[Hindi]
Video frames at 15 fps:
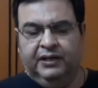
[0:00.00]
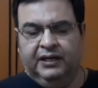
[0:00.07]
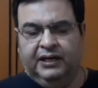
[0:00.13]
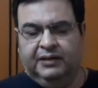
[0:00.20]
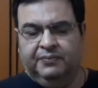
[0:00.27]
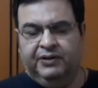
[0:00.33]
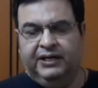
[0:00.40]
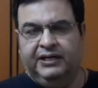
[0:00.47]

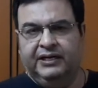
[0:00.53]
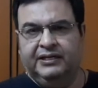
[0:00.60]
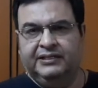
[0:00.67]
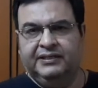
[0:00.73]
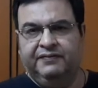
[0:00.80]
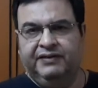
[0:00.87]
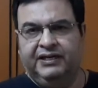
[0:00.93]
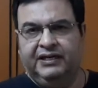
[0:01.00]
कार्बोहाइड्रेट
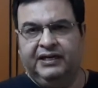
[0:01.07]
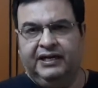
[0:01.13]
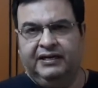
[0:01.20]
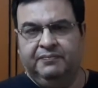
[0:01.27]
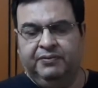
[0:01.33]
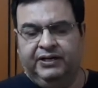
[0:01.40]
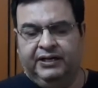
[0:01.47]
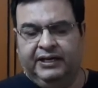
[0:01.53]

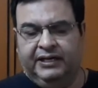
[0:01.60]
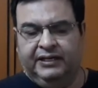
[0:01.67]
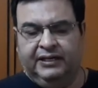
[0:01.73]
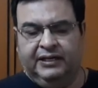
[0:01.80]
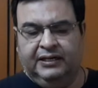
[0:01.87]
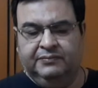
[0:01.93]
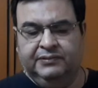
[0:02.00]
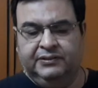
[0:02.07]
79.9
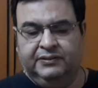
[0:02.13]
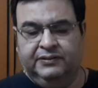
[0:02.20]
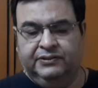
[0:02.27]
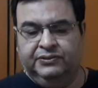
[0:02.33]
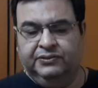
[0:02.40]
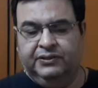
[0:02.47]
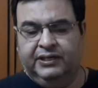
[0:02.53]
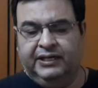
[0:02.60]
ग्राम्स
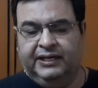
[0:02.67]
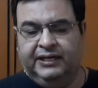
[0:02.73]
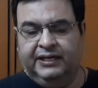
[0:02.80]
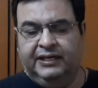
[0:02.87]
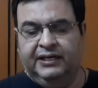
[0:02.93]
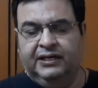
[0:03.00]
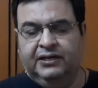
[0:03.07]
शुगर है